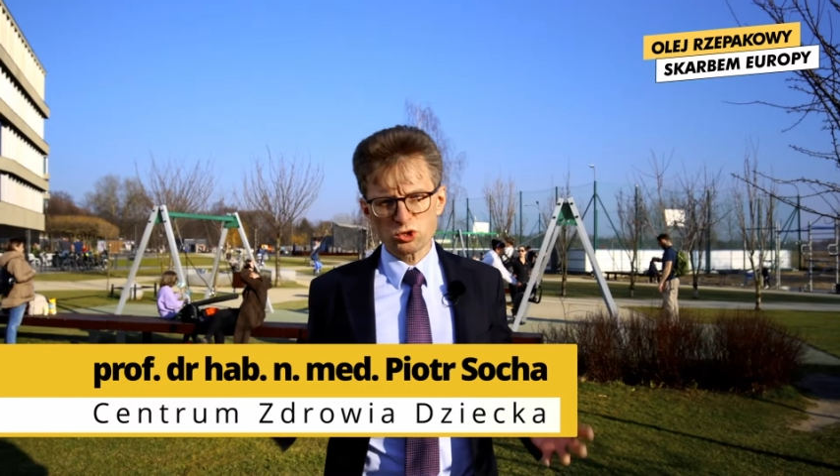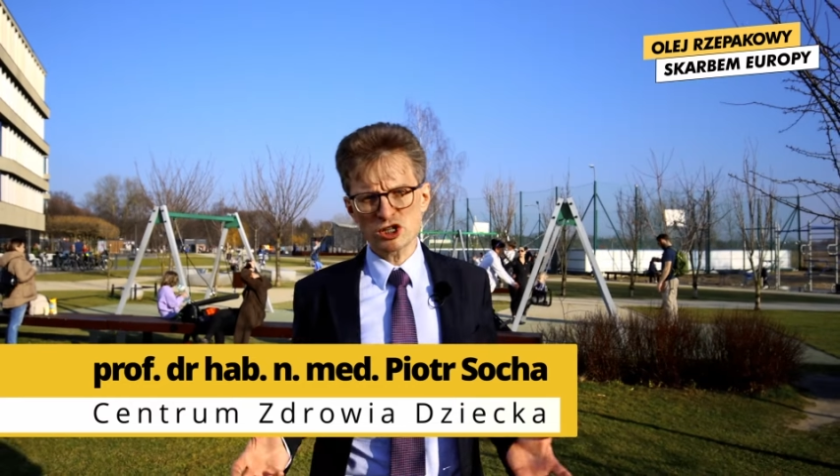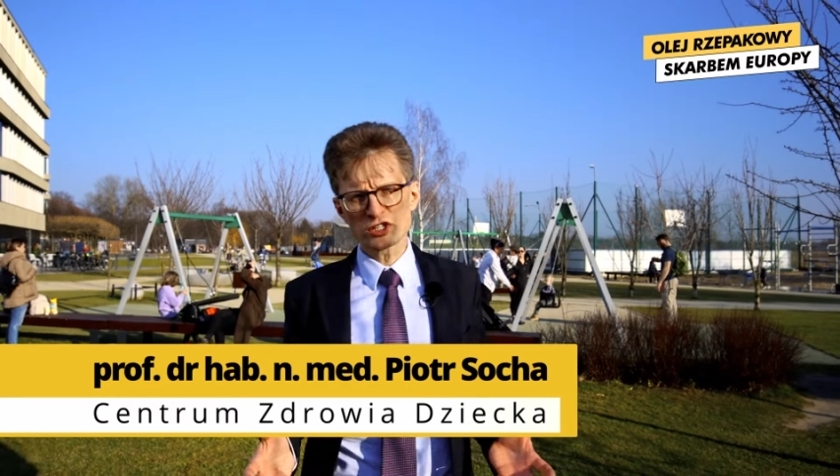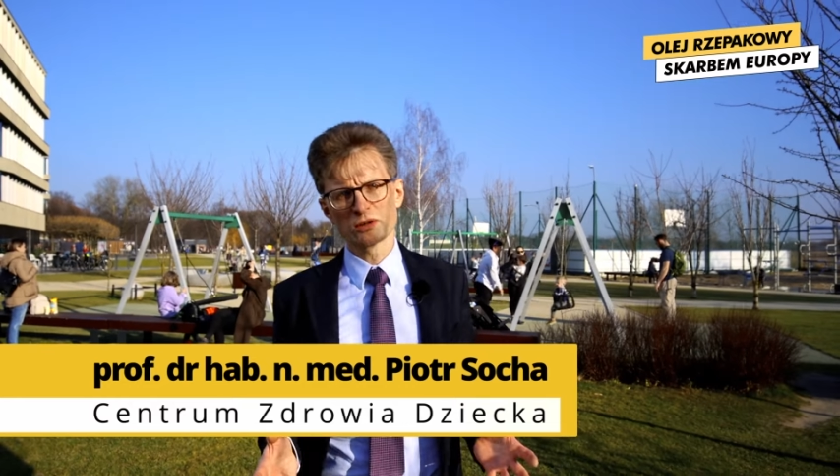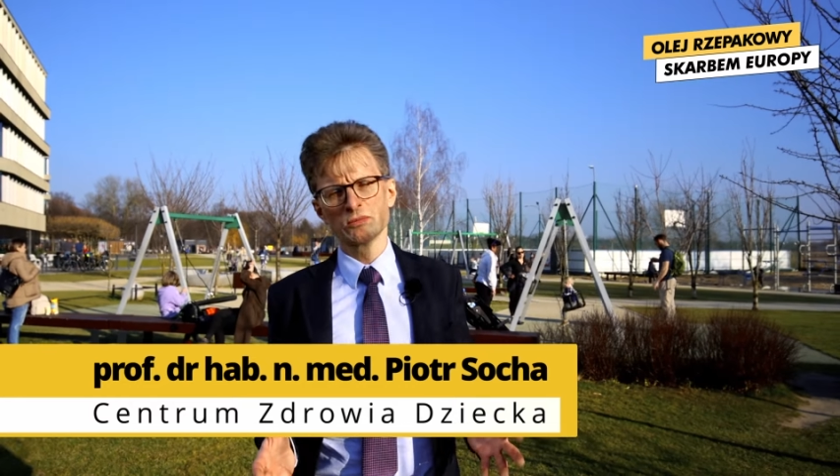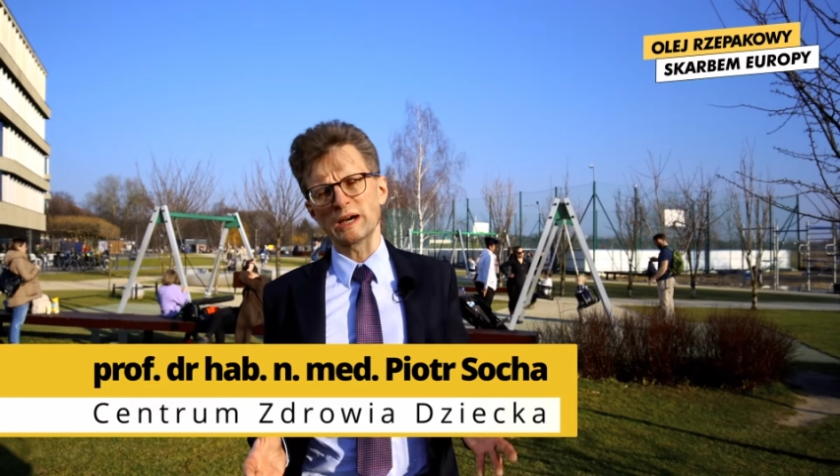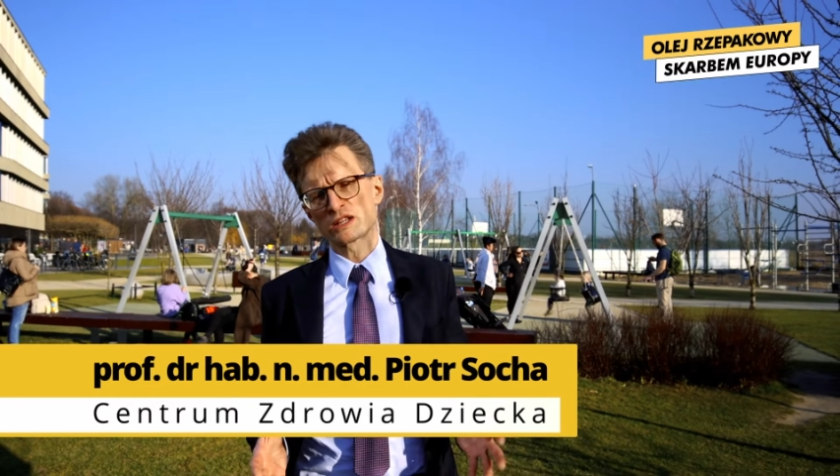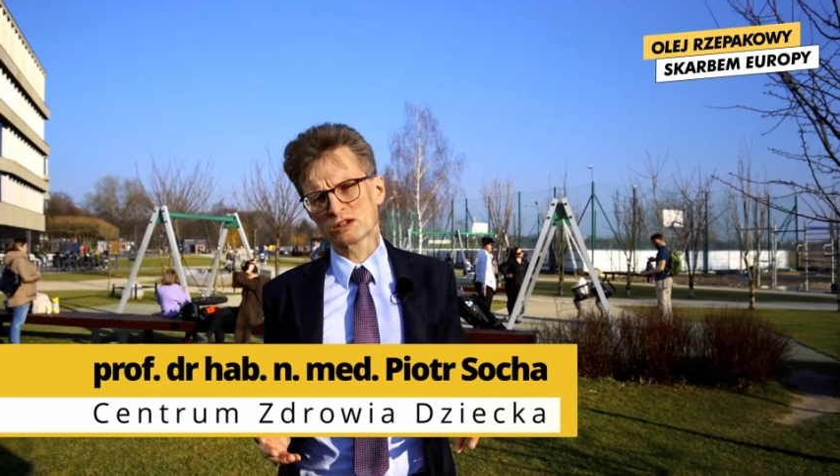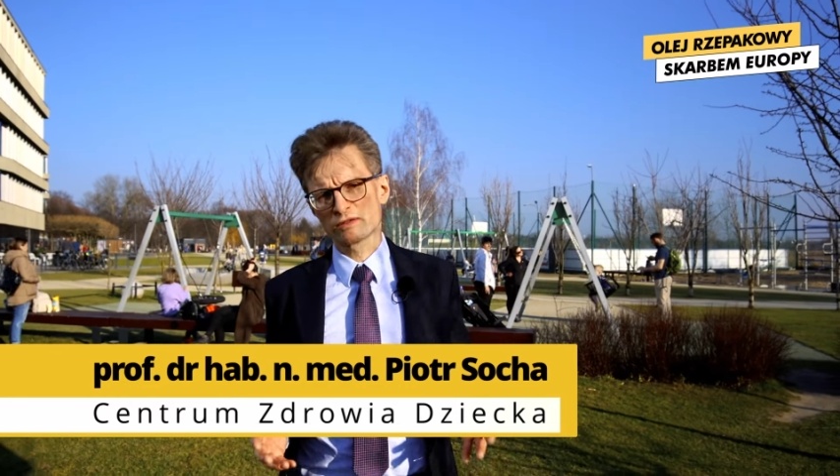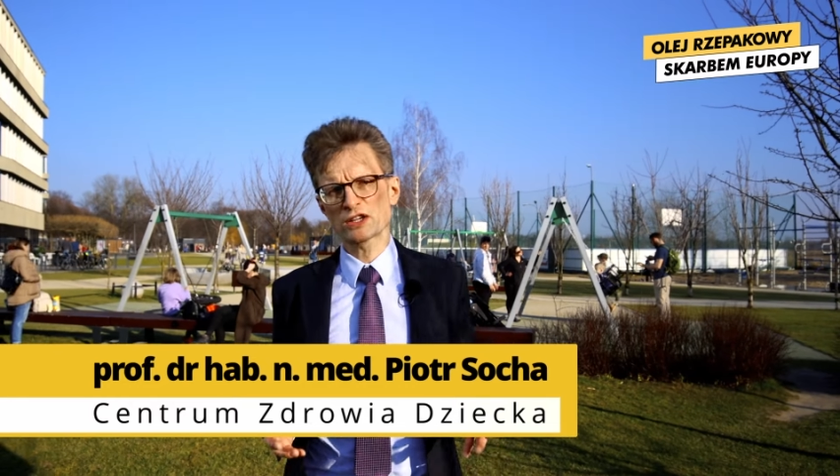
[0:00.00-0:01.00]
Tłuszcze są
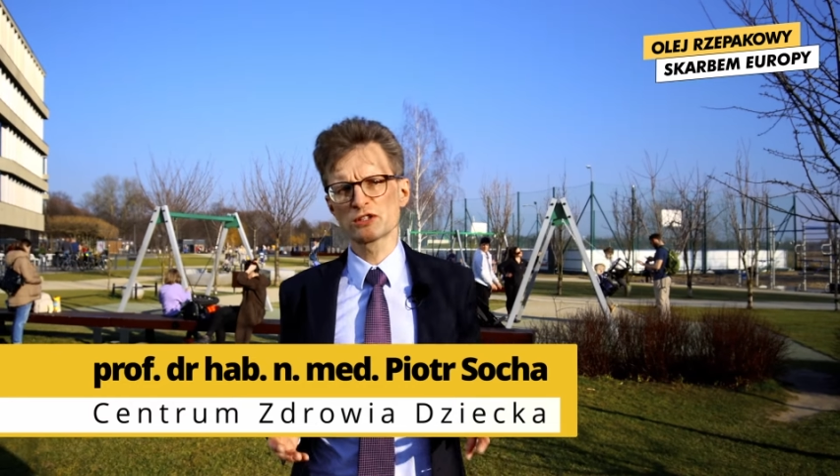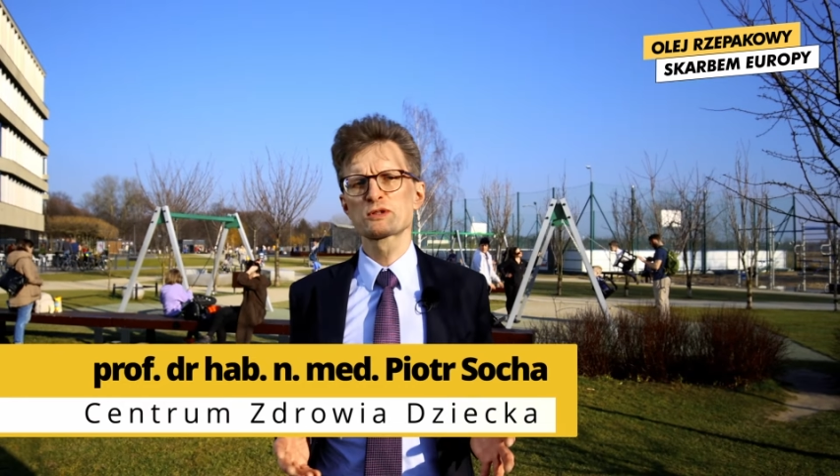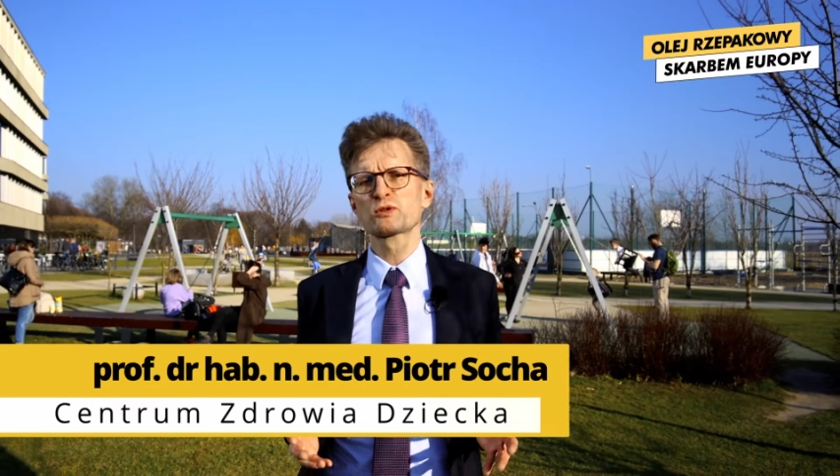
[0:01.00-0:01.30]
bardzo ważnym